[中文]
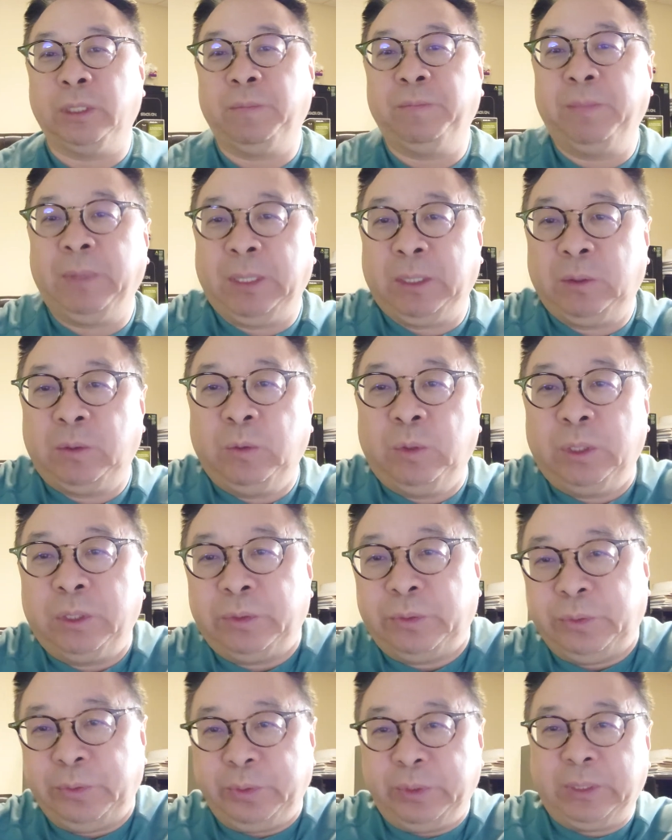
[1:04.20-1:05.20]
得美国
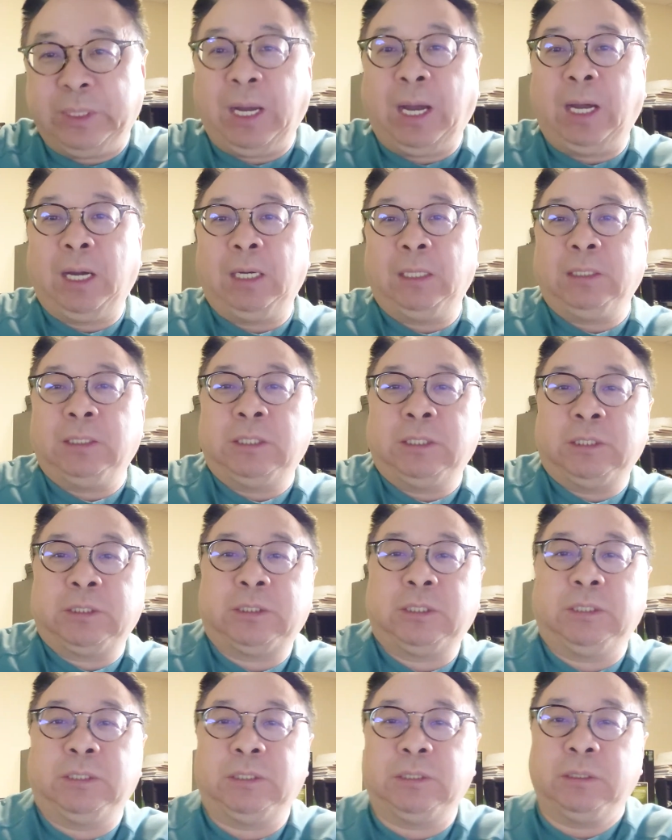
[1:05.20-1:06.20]
绿卡
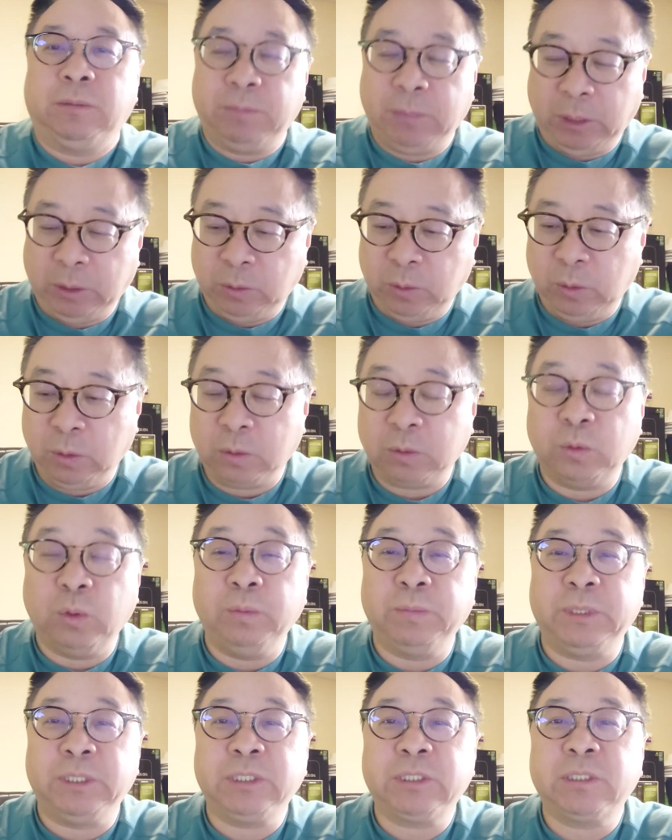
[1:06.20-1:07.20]
甚至美国
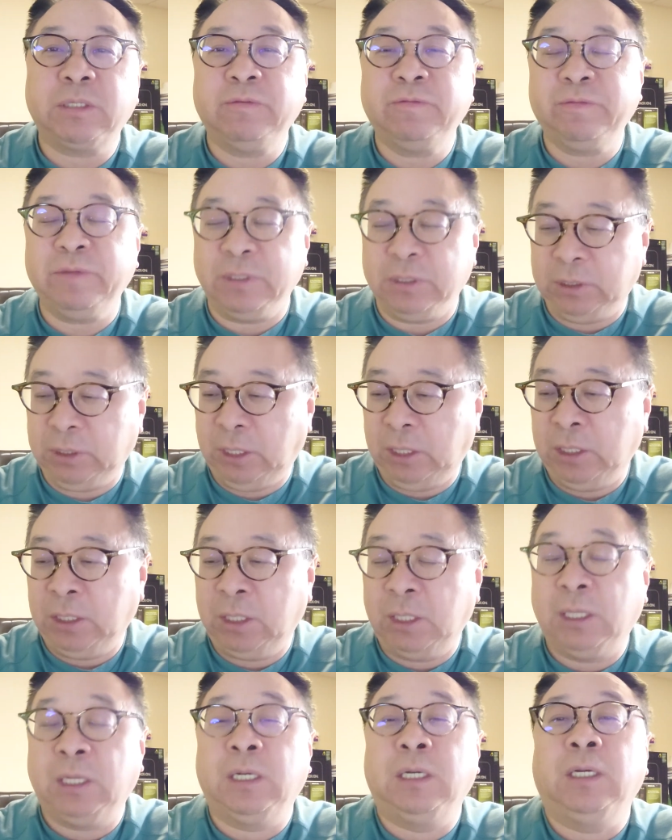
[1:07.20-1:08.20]
公民身份的，
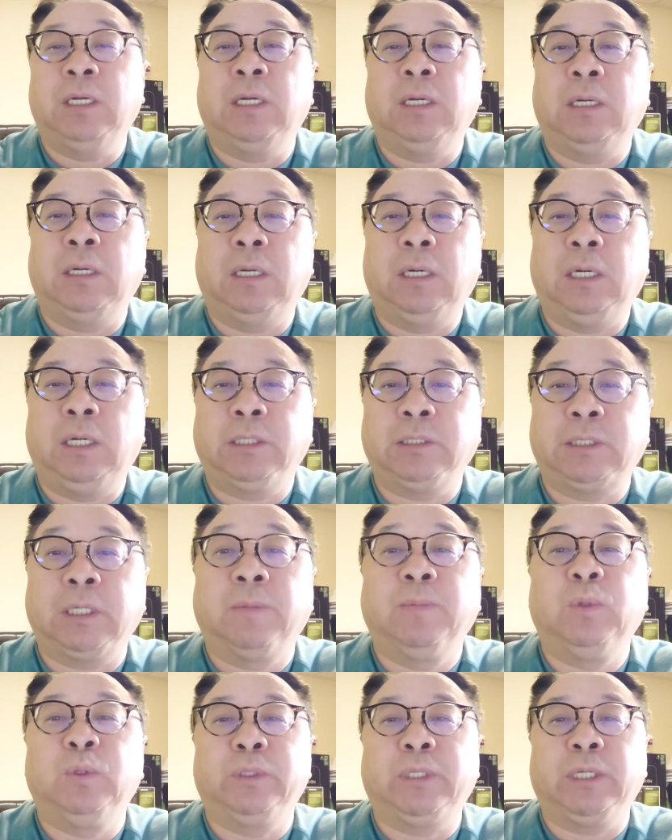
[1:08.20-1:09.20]
呃，这个
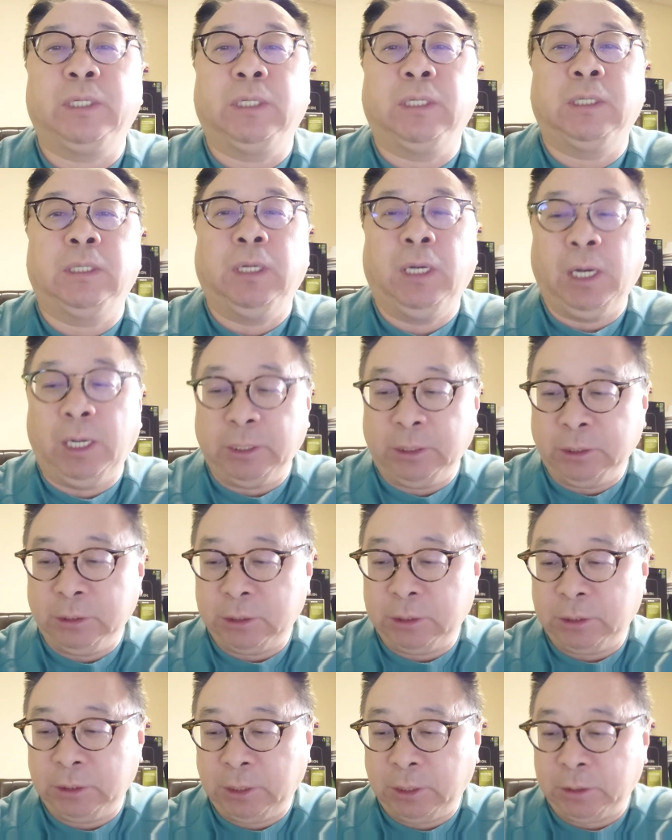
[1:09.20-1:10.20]
目的啊。因
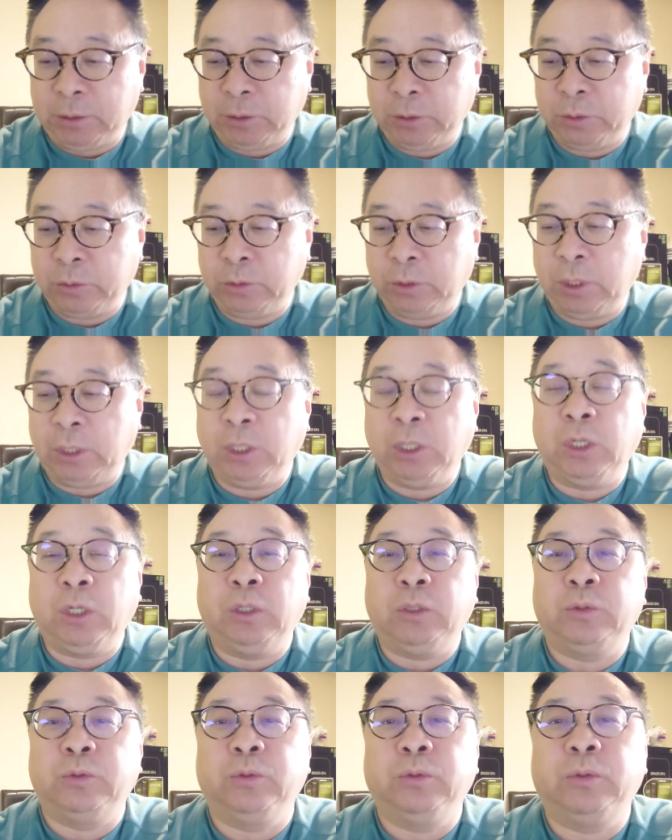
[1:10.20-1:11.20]
此呢，就是说，
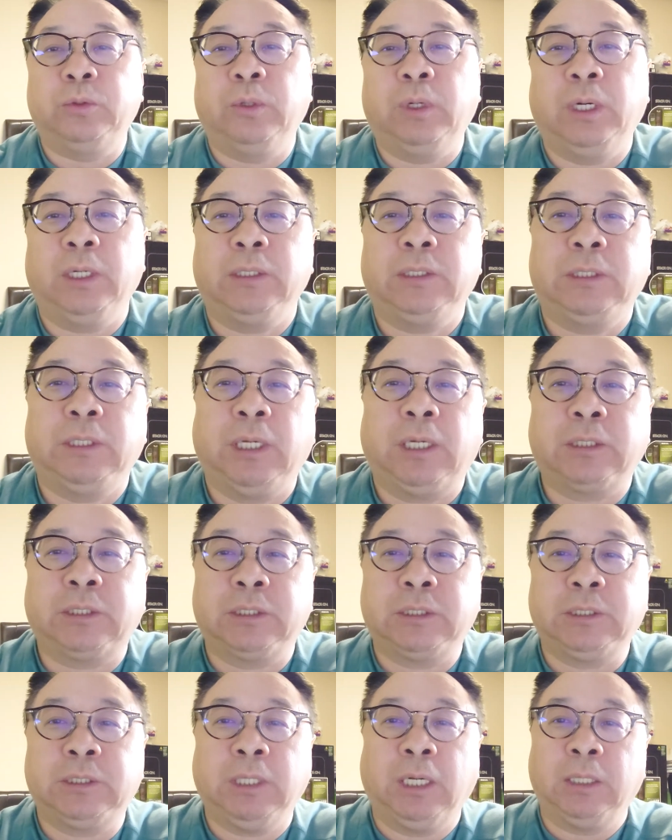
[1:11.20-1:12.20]
如果你要
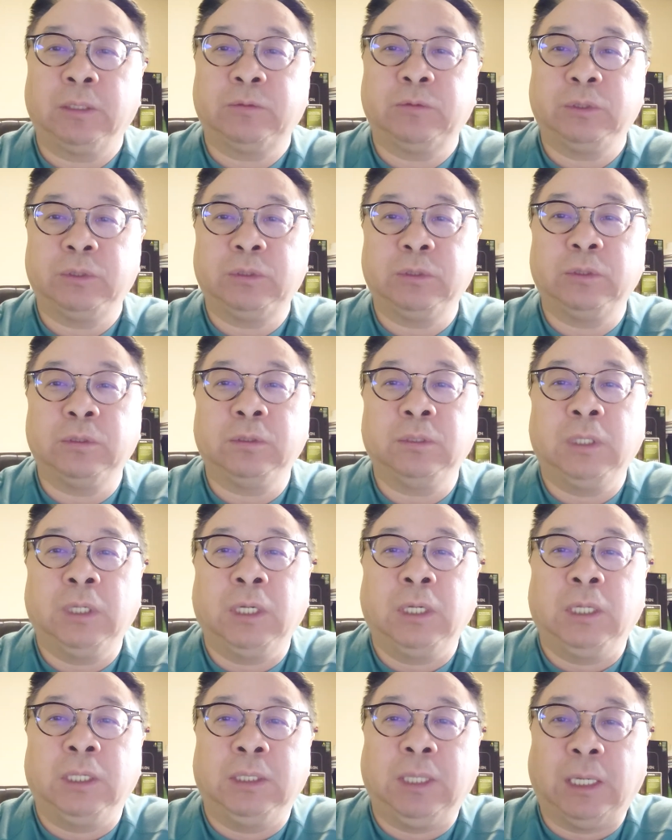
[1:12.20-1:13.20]
是想最终
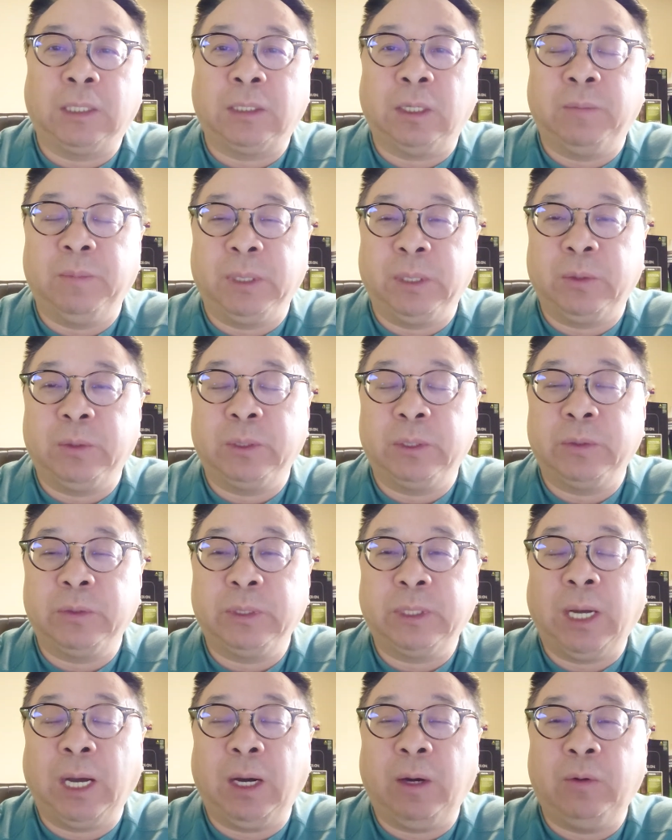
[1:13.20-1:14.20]
拿到美国的
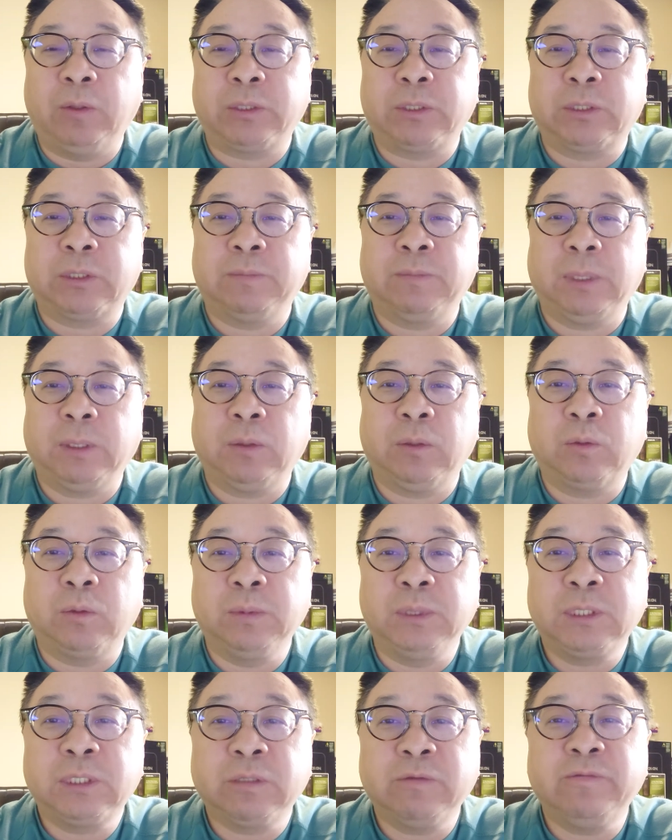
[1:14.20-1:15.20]
绿卡或者是美国公
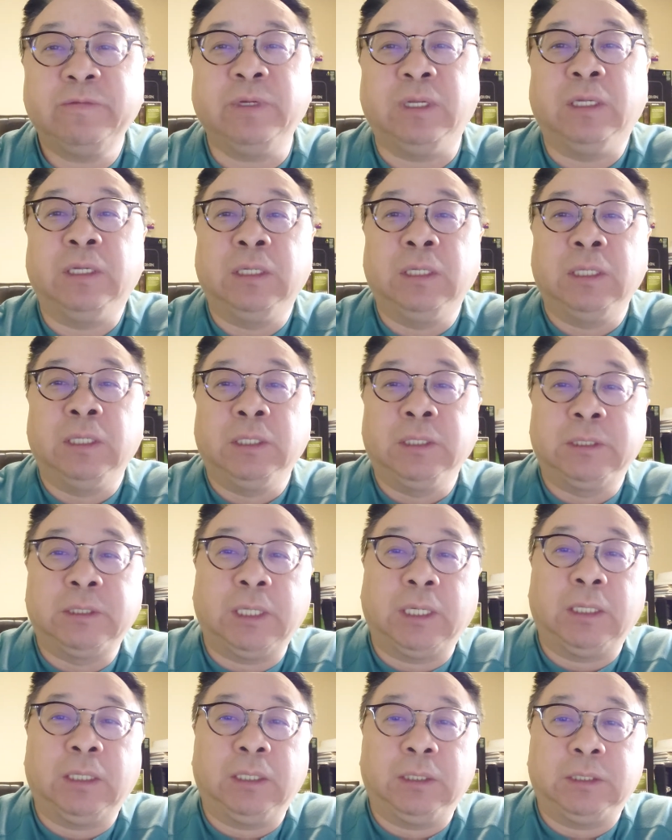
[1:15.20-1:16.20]
民身份，
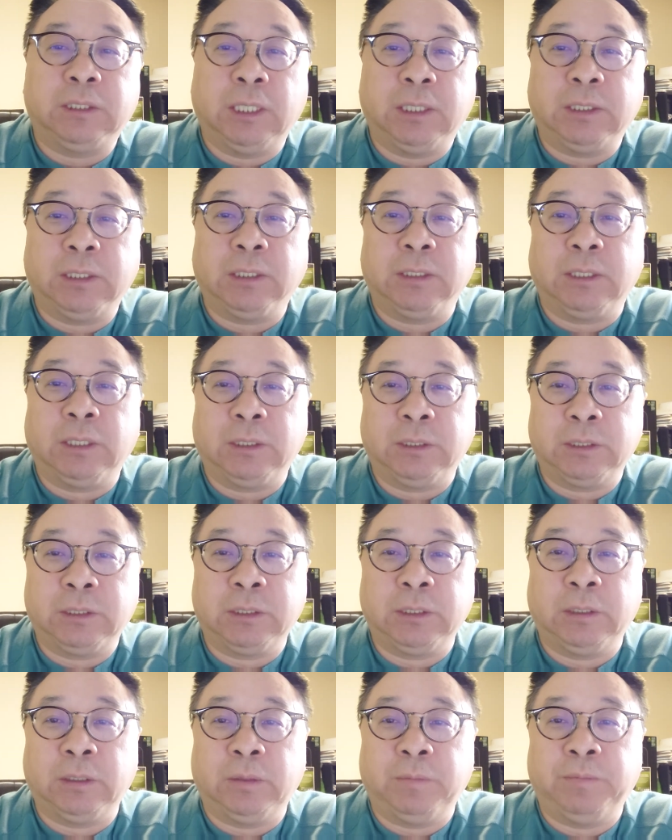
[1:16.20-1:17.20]
这个签证呢
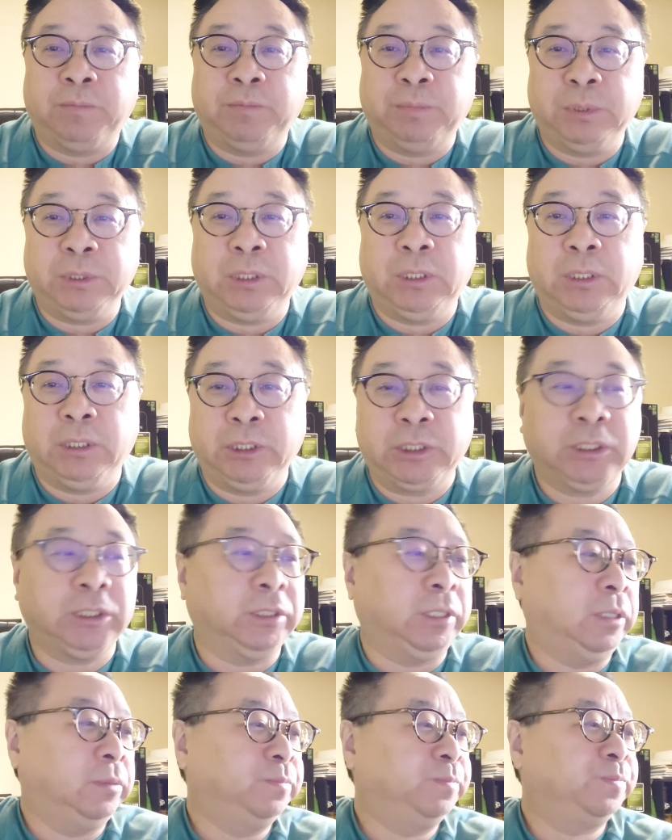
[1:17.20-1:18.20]
是不合适
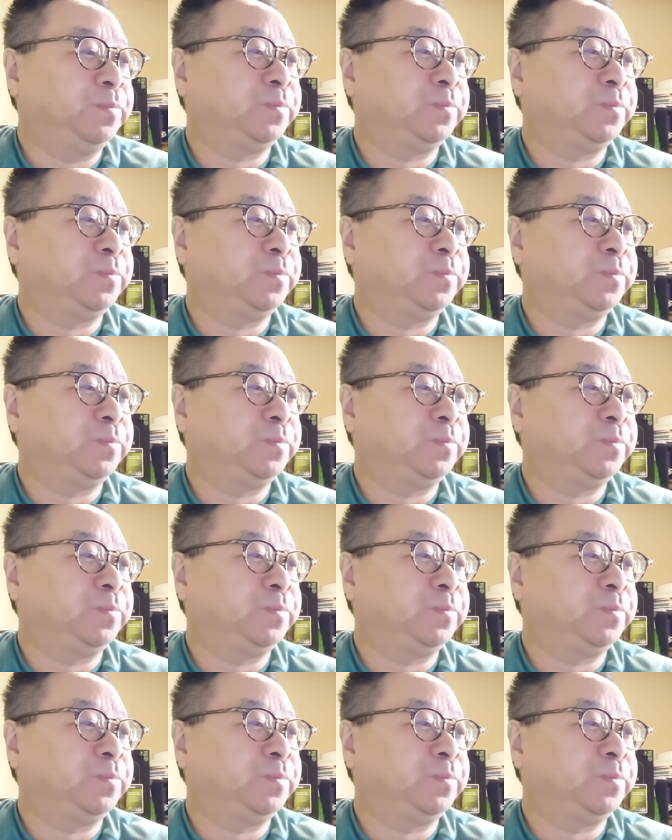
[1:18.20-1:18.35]
的。